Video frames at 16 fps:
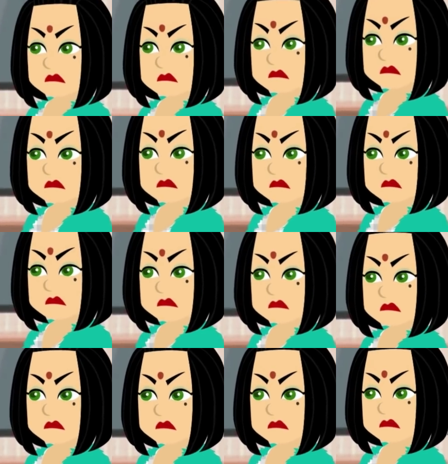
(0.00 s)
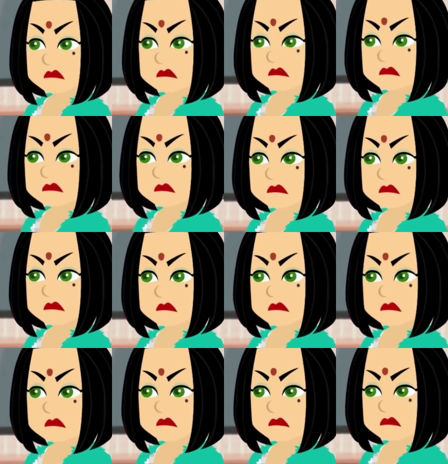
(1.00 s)
একদিন আলাইনা
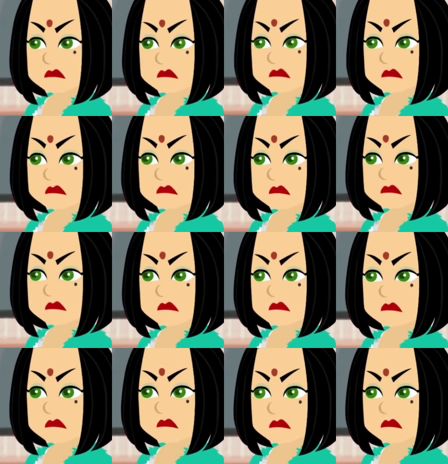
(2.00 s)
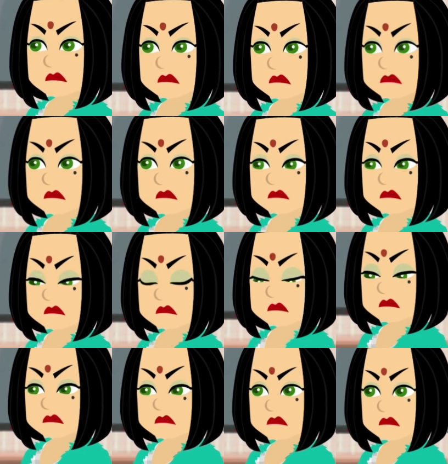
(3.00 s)
কামিনীকে বলল ম্যাডাম
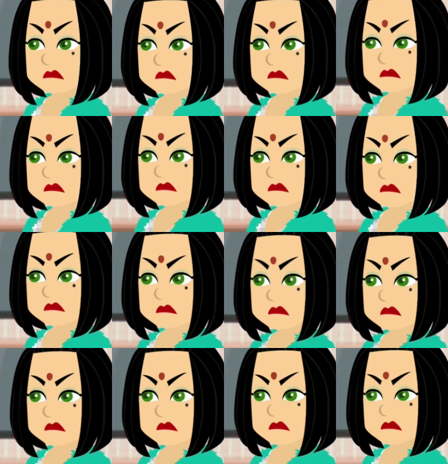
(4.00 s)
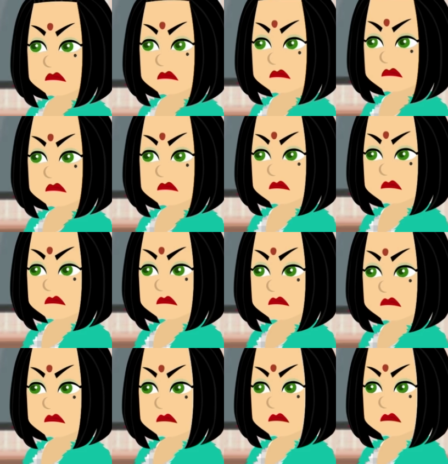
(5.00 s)
আপনি যদি কিছু না মনে করেন
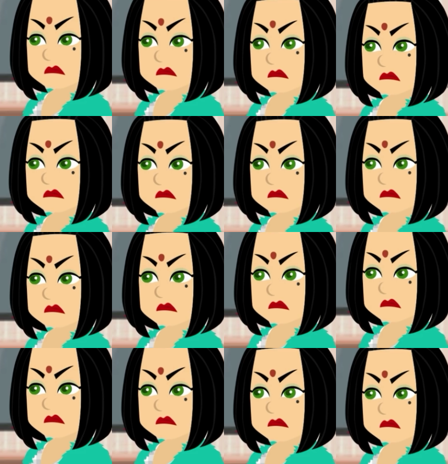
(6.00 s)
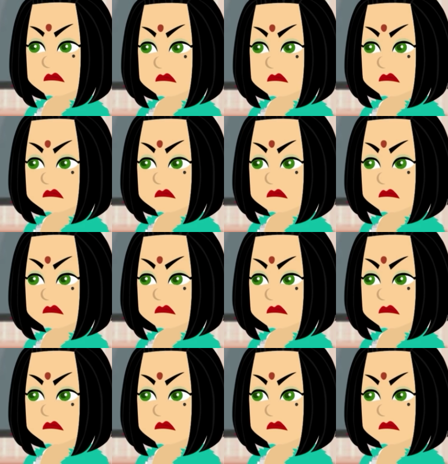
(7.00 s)
আমাকে যদি একটু বেতনটা